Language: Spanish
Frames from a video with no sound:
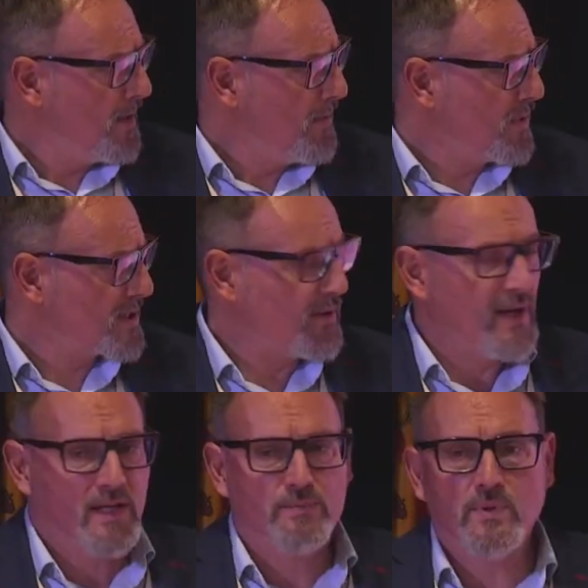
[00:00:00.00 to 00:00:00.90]
Pues hay
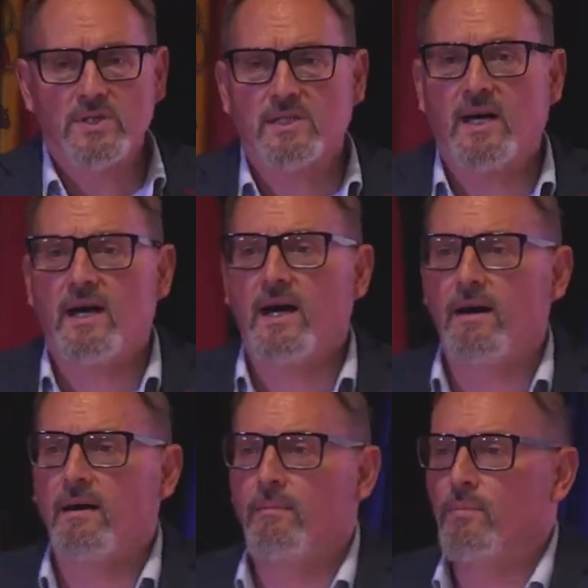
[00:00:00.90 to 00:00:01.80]
una
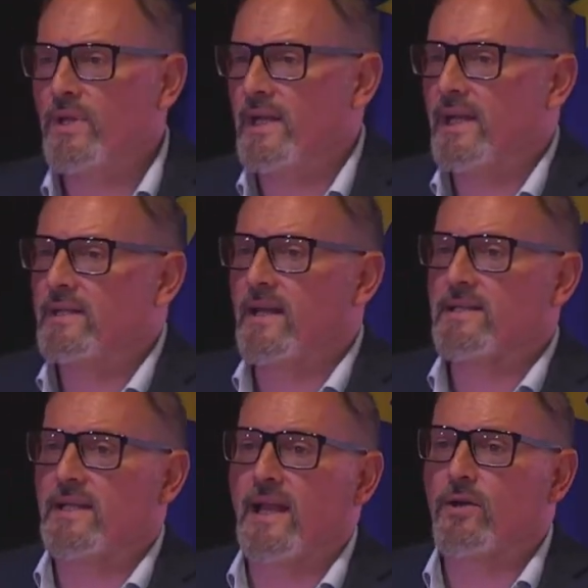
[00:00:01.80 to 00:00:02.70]
respuesta muy directa
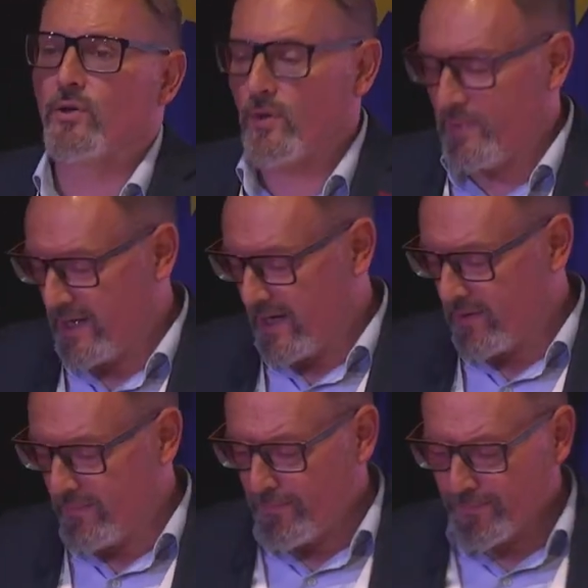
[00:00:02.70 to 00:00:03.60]
desde la economía,
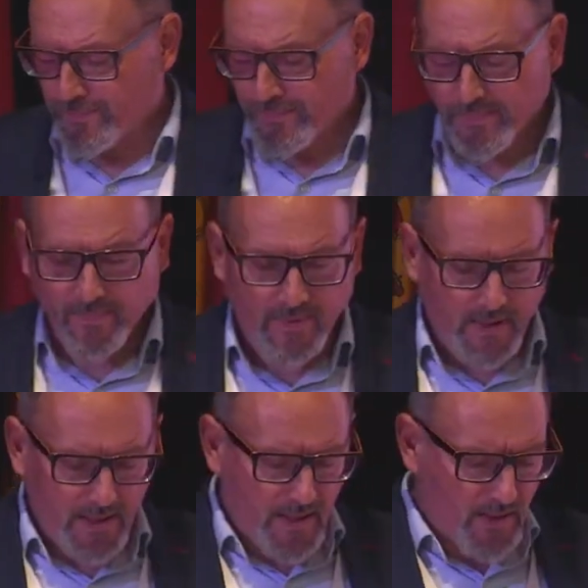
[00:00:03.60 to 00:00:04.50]
¿no?
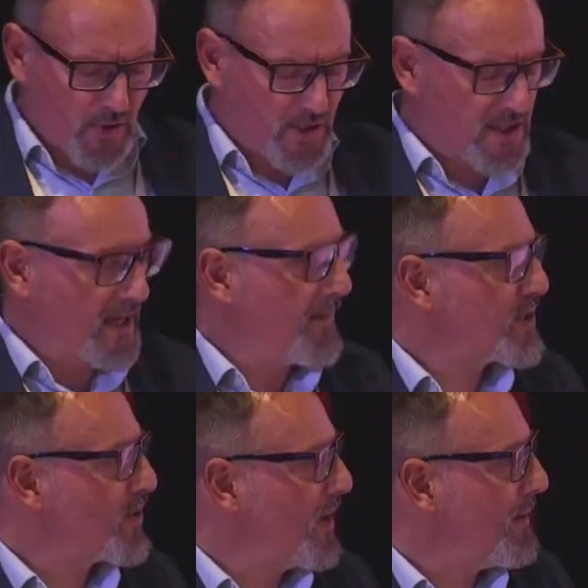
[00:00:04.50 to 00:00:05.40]
No sé si
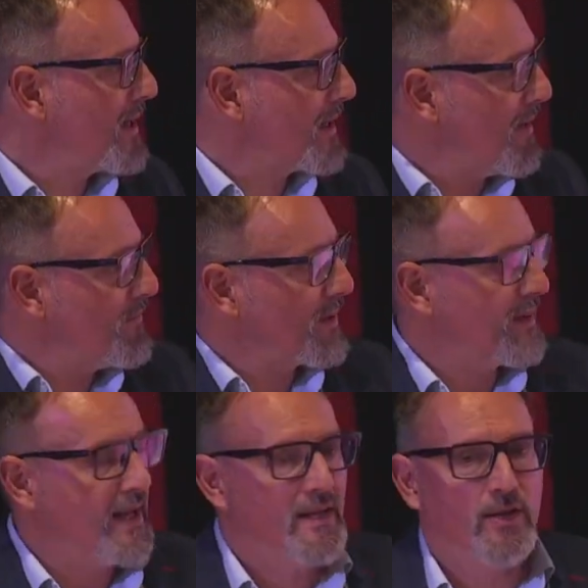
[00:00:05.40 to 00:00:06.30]
habéis oído hablar de la
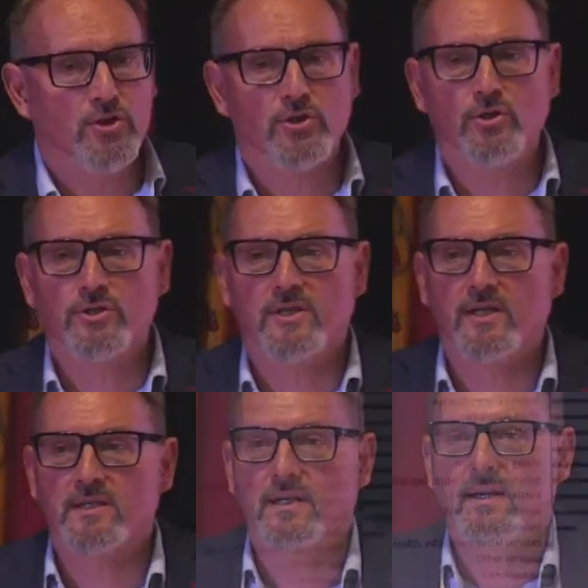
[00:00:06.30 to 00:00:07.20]
enfermedad de los costes.